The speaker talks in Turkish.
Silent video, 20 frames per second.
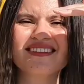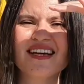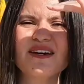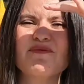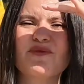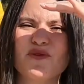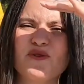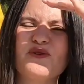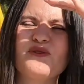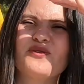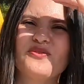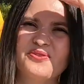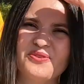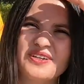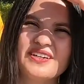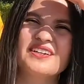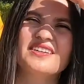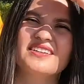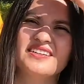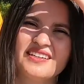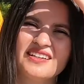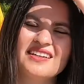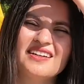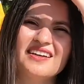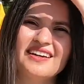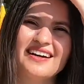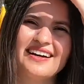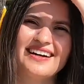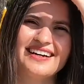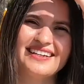başında. Hani Merkeze çok
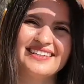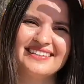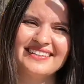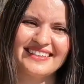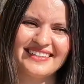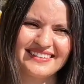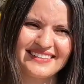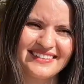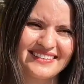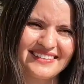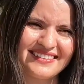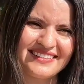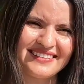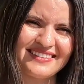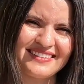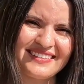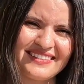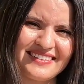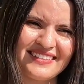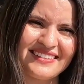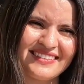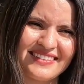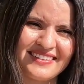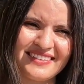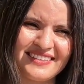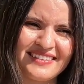kolay bir şekilde Aynen. yine ulaşabilirsiniz.